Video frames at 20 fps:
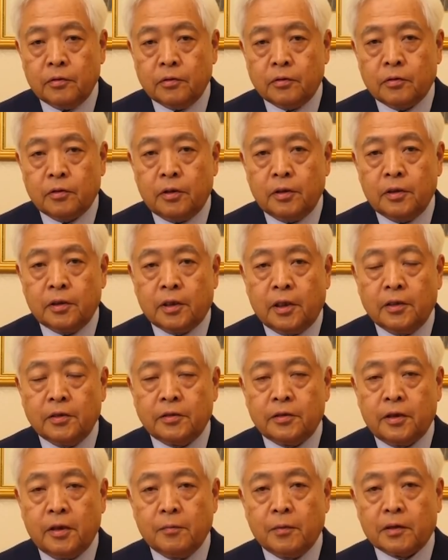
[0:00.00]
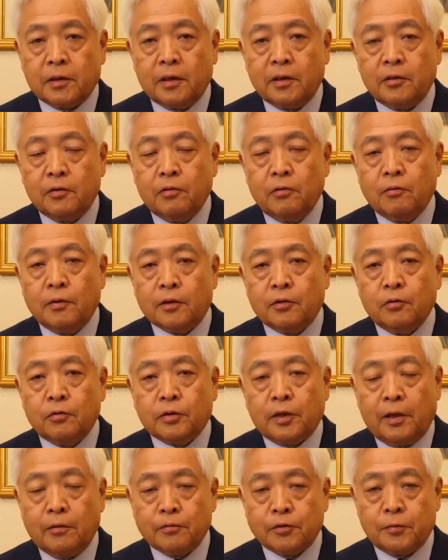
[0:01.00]
それに対してまた日本はど
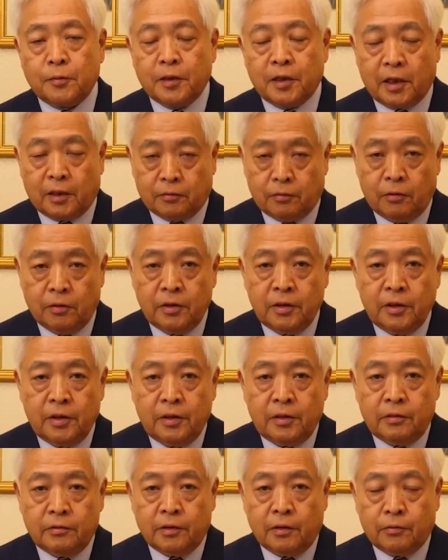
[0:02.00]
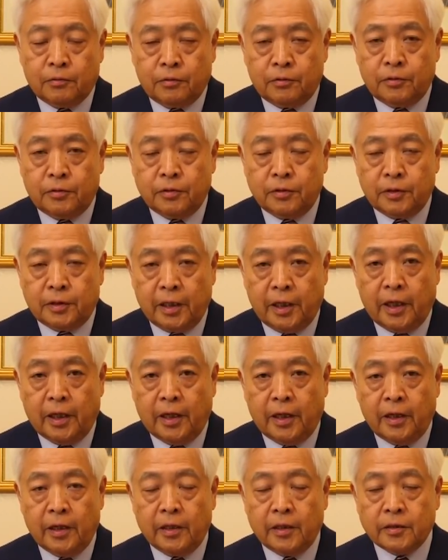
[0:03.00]
う対応すべきかというようなことについ
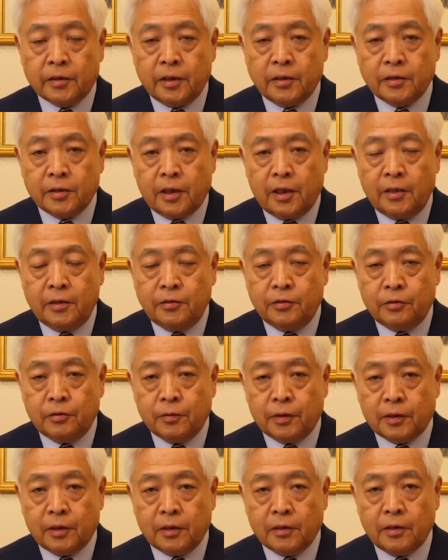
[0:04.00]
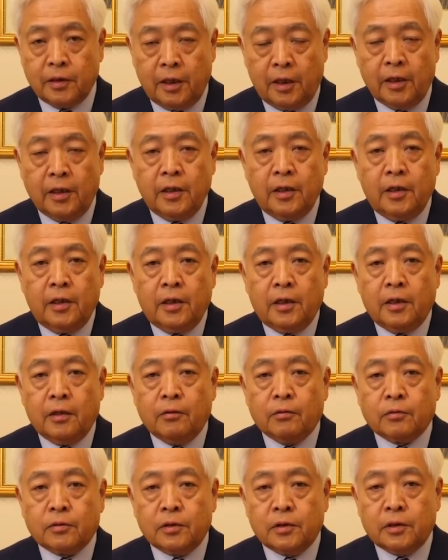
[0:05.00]
て3時間以上にわたって
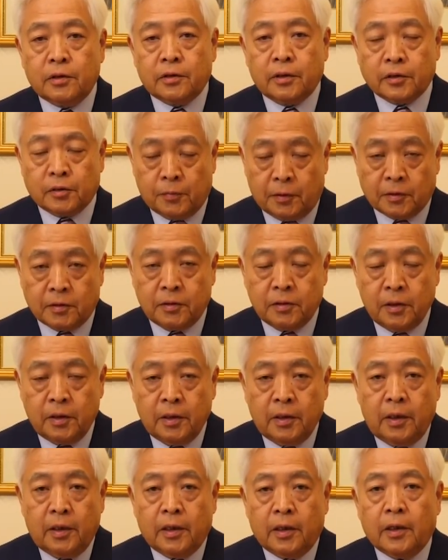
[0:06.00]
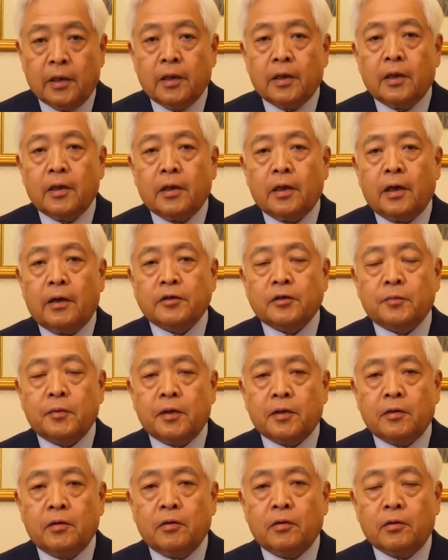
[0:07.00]
お送りいたします。えー、初
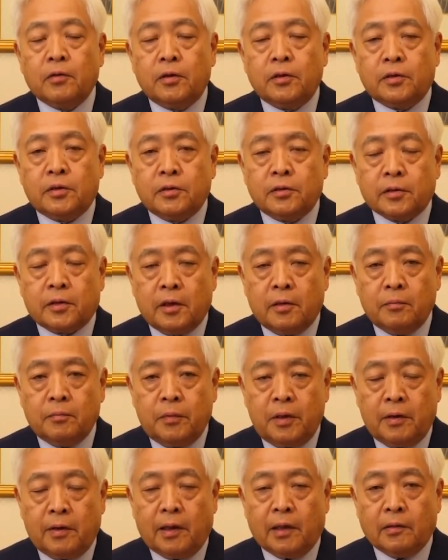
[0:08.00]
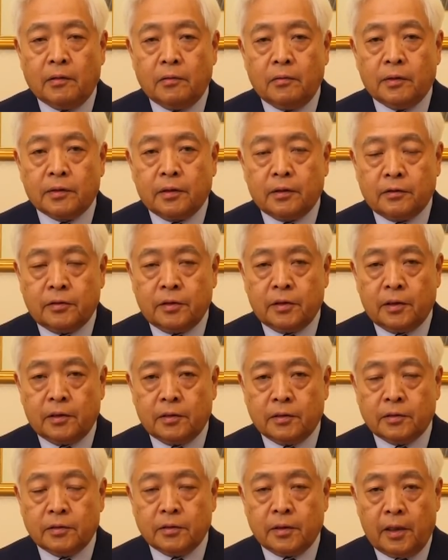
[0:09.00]
めの1時間目は私が
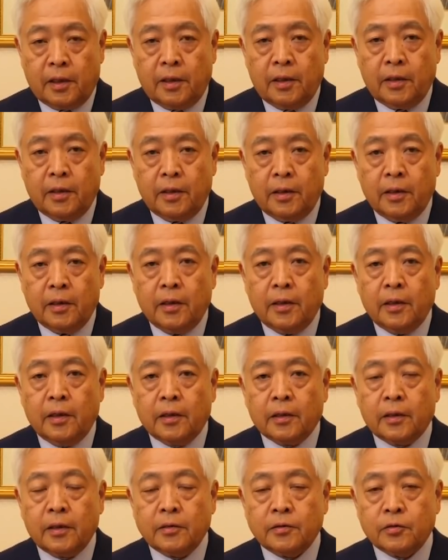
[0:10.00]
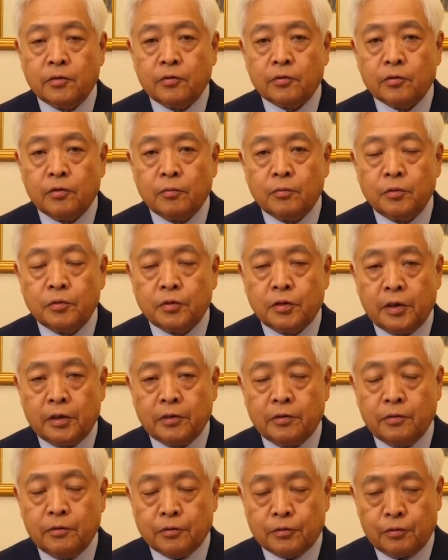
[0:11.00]
ですね、えー、現状の分
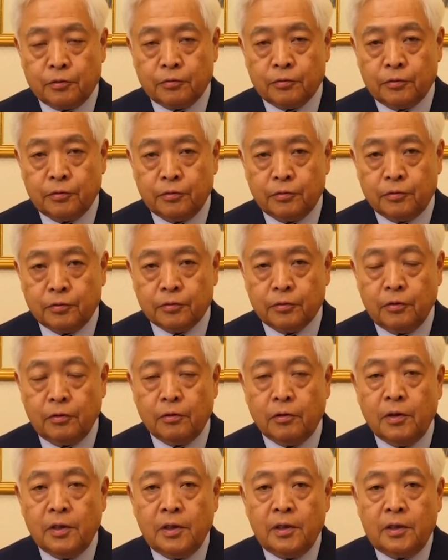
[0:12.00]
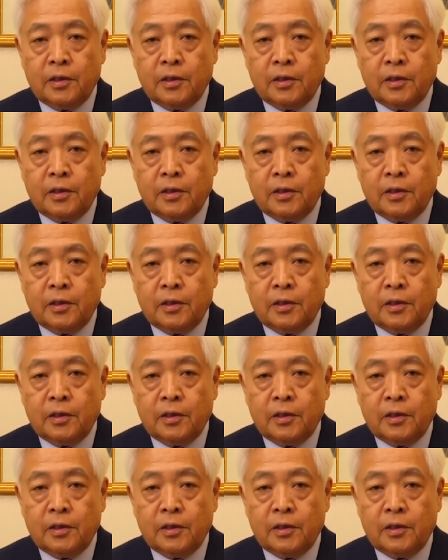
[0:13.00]
析と予測ということを